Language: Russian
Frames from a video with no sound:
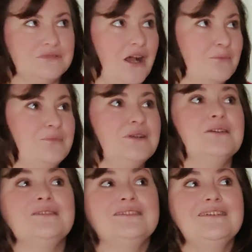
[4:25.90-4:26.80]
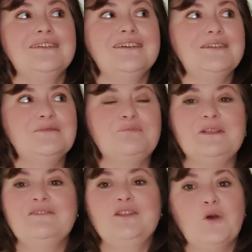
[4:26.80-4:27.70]
как бы
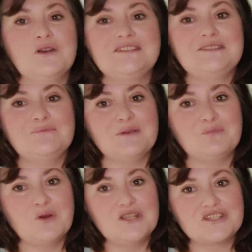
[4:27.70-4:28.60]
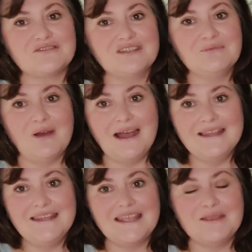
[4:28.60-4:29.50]
привлек к себе больше
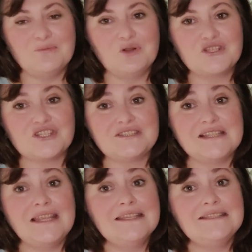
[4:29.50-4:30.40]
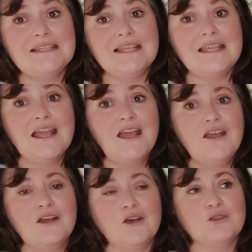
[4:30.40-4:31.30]
внимания и больше зрителей,
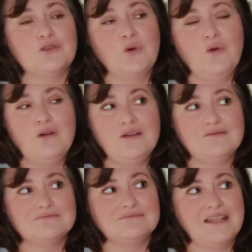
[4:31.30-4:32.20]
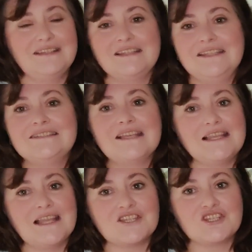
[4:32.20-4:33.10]
а, но это не
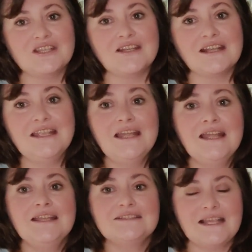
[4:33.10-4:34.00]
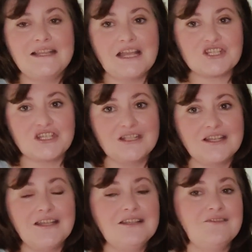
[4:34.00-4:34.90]
цель нашей игры. Цель нашей
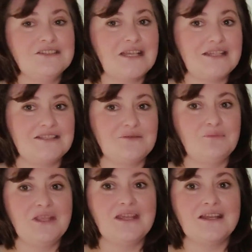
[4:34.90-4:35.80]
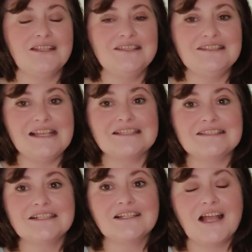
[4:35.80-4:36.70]
игры – навязать себе
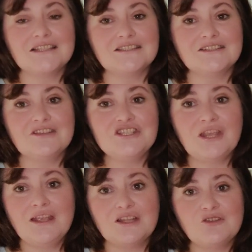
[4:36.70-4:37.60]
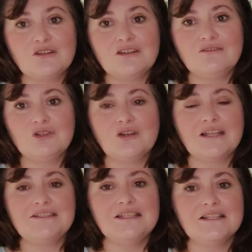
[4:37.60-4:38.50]
интересных, классных вещей, которые давно
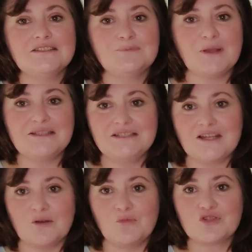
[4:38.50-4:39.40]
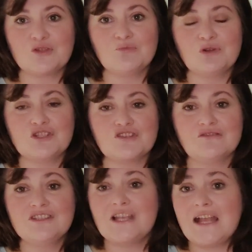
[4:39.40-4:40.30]
хотелось, сплотить как можно больше
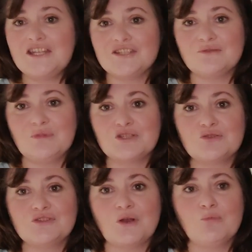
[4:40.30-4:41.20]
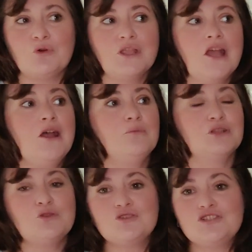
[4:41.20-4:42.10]
вязальщиц между собой,
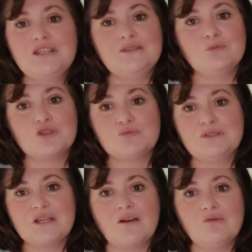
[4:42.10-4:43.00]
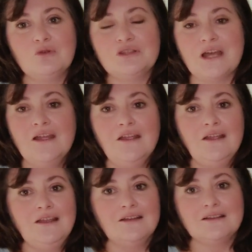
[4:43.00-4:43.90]
подружить, может быть, кого-то,
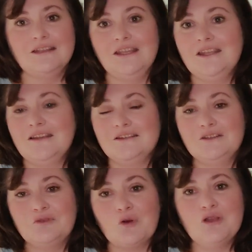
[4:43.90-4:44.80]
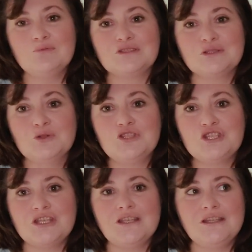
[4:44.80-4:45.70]
и ни в коем
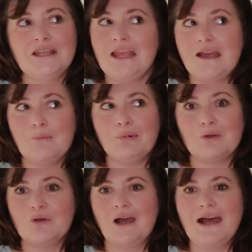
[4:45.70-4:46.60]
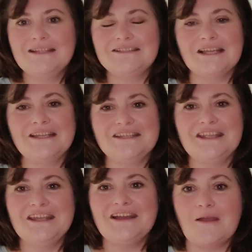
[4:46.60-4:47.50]
случае не поругаться,
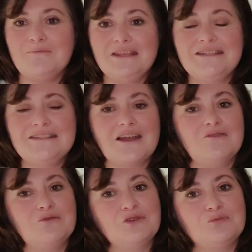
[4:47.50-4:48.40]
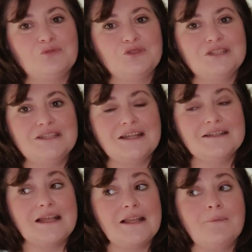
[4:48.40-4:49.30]
не обидеть кого-нибудь и
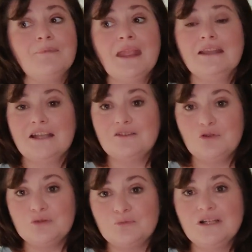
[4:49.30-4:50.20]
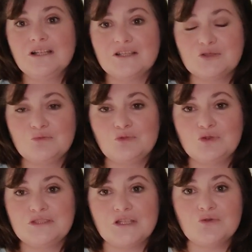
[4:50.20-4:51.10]
так далее. Так вот, мы голосуем
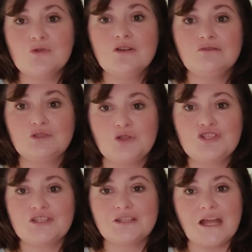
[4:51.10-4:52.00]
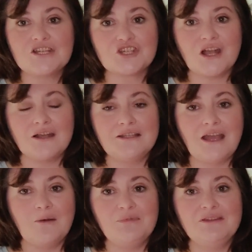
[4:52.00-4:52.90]
друг за друга, вот точно так же, как
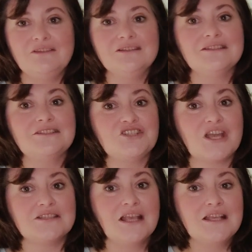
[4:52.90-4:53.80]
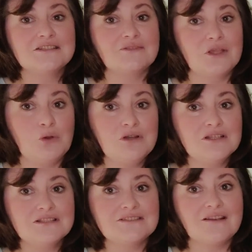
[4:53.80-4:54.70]
я объявила сейчас свое
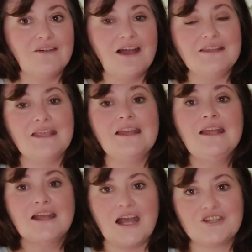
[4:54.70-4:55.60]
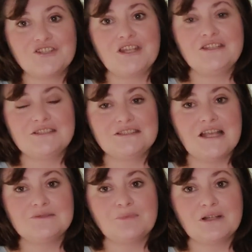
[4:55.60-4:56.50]
голосование, каждая из
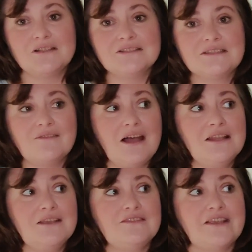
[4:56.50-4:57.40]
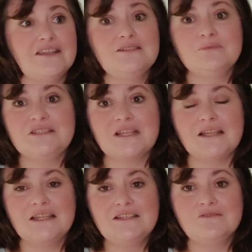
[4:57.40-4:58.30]
нас проголосовала, и в зависимости
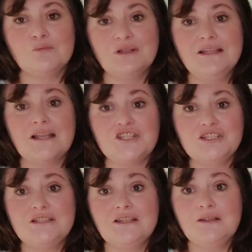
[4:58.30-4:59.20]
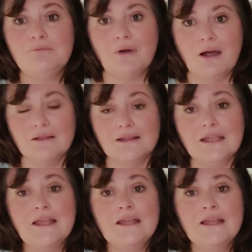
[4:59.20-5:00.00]
от этого были начислены баллы.